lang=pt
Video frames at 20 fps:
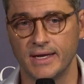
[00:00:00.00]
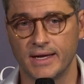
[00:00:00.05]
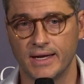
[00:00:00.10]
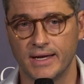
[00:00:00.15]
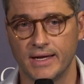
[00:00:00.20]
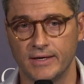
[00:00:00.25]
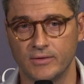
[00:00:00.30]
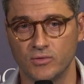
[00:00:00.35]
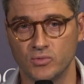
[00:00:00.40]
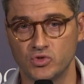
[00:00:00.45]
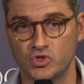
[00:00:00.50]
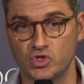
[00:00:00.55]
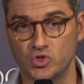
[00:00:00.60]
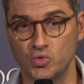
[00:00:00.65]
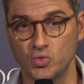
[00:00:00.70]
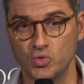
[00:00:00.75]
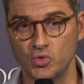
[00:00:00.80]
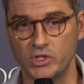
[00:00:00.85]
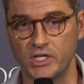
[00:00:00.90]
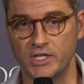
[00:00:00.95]
Ah, uma
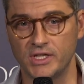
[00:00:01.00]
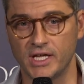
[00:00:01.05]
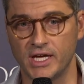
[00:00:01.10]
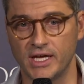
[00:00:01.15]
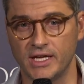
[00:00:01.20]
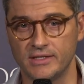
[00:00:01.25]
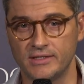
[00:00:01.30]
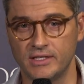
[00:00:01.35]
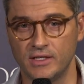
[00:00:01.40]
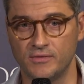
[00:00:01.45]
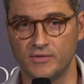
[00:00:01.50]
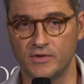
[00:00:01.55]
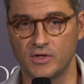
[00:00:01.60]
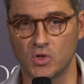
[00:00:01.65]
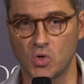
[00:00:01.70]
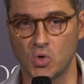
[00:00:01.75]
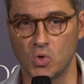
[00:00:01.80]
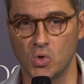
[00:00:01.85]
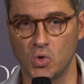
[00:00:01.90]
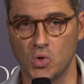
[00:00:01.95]
segunda ideia tem a
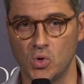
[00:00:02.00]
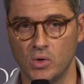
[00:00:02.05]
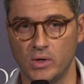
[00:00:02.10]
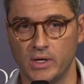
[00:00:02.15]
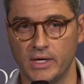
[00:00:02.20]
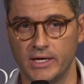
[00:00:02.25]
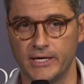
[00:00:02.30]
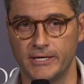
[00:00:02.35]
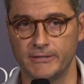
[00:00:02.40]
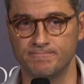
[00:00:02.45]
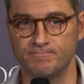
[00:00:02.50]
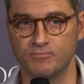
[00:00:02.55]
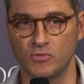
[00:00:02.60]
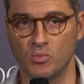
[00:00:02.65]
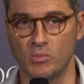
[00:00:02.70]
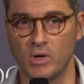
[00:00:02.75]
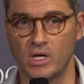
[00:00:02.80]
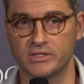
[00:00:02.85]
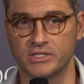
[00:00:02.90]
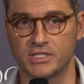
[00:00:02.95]
ver com ah,
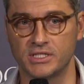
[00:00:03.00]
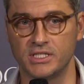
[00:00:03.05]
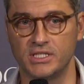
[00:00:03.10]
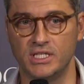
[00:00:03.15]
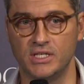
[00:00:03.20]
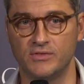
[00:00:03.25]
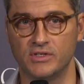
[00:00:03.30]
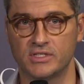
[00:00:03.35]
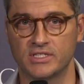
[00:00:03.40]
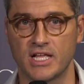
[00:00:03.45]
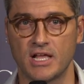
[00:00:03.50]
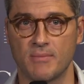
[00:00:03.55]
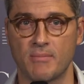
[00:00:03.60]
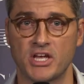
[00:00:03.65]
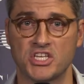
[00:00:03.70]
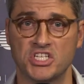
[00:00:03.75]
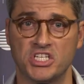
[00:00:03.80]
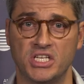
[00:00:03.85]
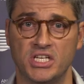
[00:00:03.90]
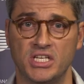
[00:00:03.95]
uma alternativa, se calhar,
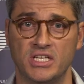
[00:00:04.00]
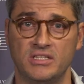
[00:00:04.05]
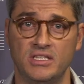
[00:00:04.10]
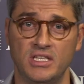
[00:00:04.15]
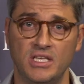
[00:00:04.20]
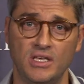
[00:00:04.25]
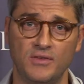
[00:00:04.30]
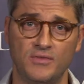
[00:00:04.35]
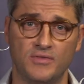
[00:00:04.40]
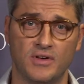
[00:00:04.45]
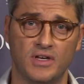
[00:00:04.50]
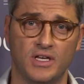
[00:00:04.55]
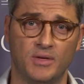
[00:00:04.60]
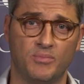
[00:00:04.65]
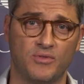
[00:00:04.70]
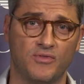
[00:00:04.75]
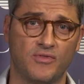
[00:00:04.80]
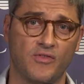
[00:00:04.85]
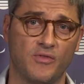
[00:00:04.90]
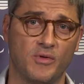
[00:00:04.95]
mais criativa e
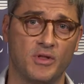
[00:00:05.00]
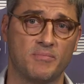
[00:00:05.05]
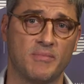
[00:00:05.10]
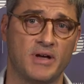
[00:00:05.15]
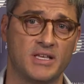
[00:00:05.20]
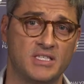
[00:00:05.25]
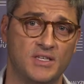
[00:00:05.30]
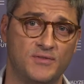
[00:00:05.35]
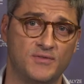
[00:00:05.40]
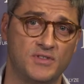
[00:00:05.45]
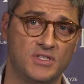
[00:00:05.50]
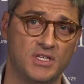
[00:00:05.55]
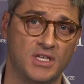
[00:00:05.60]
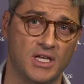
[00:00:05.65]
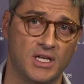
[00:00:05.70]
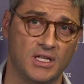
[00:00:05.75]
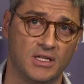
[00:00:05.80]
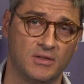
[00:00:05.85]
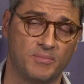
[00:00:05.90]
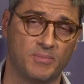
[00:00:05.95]
provavelmente mais
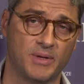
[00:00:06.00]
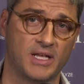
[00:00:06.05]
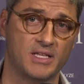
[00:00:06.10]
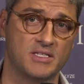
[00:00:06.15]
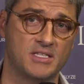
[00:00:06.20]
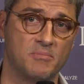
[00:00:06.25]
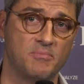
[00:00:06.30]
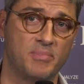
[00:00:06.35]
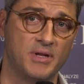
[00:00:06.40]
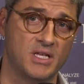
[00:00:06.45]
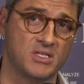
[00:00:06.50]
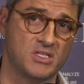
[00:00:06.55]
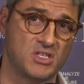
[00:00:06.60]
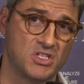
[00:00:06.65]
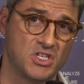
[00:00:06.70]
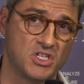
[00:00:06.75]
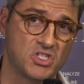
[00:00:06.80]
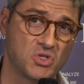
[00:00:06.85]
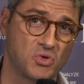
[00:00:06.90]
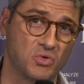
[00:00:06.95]
eficiente para que as
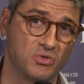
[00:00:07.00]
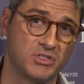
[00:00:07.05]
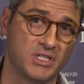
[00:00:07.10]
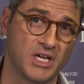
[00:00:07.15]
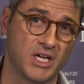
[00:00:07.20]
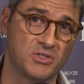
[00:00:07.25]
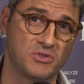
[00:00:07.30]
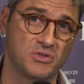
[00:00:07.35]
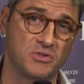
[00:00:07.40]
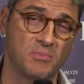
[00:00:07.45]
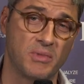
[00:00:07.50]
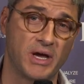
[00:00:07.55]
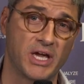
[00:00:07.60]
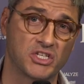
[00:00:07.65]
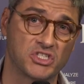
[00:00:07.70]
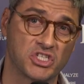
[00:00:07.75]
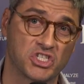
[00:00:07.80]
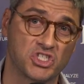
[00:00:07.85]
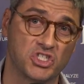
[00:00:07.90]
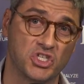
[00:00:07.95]
empresas, neste contexto de
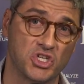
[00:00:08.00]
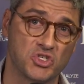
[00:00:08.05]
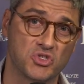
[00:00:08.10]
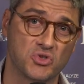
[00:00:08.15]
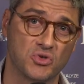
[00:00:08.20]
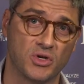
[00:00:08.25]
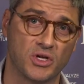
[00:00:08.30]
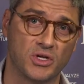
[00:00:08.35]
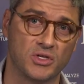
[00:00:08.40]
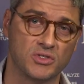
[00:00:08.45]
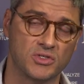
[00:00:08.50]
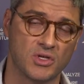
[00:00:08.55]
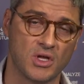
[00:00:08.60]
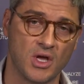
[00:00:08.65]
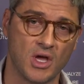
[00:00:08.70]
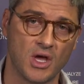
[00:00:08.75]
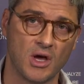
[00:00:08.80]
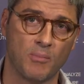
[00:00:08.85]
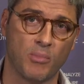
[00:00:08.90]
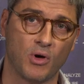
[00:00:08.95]
mais restrições,
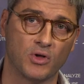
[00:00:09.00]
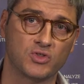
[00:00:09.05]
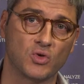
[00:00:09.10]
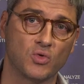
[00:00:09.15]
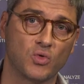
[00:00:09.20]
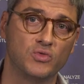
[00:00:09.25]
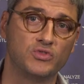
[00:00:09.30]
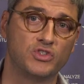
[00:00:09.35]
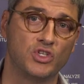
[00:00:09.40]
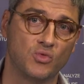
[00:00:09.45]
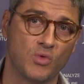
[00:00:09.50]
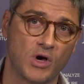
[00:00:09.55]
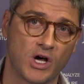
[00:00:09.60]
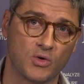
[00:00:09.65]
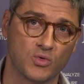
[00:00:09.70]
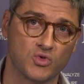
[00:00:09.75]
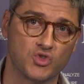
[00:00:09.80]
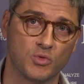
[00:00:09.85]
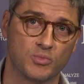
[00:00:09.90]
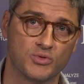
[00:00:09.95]
possam continuar
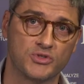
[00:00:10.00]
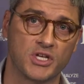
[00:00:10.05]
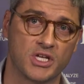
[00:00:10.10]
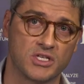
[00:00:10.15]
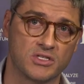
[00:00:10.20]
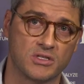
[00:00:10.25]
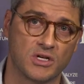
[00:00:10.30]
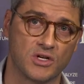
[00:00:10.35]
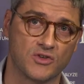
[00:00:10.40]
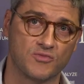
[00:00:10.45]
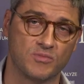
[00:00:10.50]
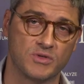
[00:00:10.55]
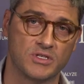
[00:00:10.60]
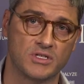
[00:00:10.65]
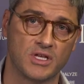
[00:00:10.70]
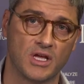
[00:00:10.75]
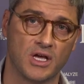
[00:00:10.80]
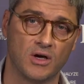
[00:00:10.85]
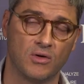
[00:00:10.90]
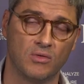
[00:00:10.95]
no seu processo de
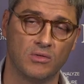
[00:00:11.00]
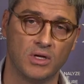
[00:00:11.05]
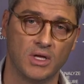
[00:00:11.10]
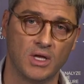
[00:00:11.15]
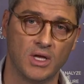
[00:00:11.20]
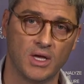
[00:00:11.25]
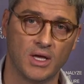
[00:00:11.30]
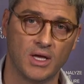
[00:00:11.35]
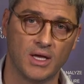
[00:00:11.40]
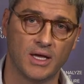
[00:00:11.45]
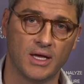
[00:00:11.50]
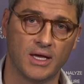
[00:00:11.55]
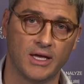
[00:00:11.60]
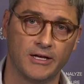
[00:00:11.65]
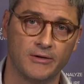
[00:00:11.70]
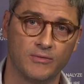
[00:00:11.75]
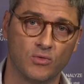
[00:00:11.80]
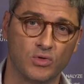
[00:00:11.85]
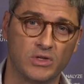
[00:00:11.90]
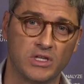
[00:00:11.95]
transformação,
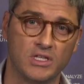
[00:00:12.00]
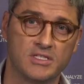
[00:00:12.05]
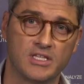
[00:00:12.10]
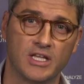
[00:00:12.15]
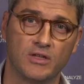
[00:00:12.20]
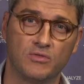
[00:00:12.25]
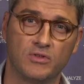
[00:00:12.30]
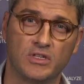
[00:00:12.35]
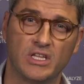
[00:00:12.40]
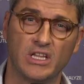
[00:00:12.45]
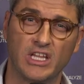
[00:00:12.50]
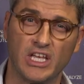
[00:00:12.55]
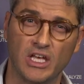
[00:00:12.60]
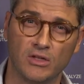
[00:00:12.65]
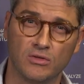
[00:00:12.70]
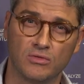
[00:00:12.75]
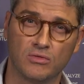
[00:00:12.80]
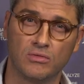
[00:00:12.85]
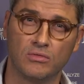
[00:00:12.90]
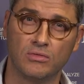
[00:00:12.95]
ah, utilizando
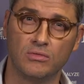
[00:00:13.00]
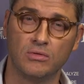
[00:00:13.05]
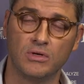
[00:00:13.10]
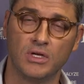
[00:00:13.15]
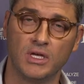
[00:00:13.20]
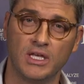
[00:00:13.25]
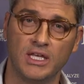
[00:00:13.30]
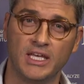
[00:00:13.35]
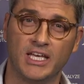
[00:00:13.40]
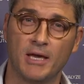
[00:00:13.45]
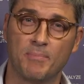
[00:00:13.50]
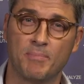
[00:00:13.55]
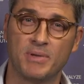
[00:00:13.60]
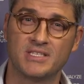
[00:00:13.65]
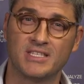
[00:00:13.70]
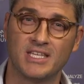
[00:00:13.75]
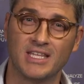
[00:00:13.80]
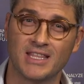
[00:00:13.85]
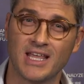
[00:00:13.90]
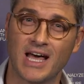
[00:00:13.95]
talento e
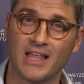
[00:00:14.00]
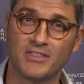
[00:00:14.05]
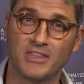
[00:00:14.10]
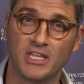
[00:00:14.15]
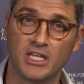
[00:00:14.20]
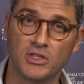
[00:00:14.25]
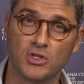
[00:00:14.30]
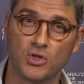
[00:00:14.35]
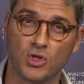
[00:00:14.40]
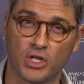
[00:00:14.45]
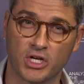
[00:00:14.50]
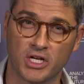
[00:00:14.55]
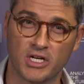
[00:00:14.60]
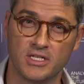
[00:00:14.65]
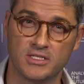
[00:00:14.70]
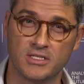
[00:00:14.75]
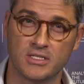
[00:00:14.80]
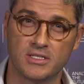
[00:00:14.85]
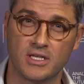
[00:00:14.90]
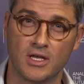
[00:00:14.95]
capacidade dentro da
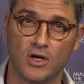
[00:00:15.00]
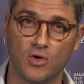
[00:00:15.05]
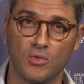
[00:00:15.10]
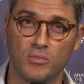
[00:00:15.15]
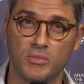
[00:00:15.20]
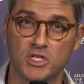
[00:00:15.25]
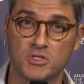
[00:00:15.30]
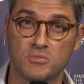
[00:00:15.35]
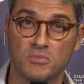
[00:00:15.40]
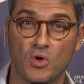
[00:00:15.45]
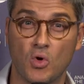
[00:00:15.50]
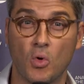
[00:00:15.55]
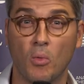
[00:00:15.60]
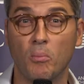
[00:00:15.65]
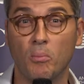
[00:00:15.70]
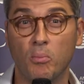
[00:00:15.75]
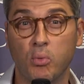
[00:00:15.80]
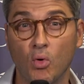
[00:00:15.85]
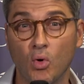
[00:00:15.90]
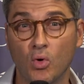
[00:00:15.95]
organização, mesmo que com
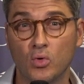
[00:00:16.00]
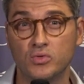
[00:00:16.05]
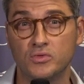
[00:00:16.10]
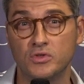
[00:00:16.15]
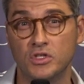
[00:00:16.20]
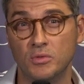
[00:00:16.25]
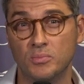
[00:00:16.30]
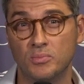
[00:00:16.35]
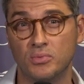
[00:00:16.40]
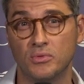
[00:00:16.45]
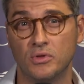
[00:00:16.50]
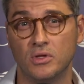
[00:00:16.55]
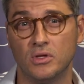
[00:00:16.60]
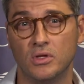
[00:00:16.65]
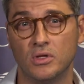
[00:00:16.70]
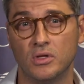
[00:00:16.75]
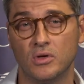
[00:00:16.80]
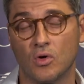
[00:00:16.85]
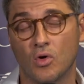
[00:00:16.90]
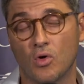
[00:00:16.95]
pouco tipo
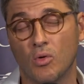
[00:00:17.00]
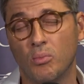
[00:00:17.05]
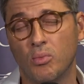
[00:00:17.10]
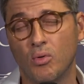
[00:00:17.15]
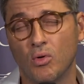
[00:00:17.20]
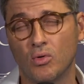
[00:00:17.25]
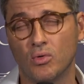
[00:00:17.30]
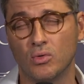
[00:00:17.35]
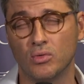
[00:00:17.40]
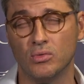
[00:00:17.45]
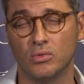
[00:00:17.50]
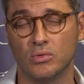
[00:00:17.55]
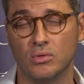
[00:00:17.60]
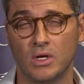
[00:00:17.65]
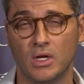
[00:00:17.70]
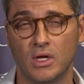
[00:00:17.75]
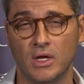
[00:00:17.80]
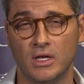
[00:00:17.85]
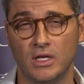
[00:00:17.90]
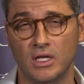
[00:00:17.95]
de, ou com pouco
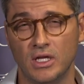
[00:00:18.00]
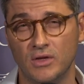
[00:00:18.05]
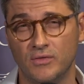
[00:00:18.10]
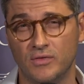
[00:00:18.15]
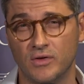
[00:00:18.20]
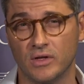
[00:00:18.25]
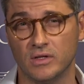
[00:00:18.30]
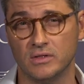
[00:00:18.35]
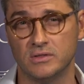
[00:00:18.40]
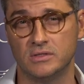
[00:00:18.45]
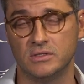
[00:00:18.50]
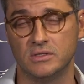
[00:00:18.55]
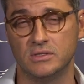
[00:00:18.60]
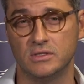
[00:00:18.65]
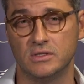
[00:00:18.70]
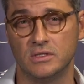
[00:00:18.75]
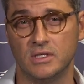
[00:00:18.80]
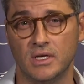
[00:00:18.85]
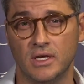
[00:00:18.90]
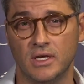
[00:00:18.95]
nível de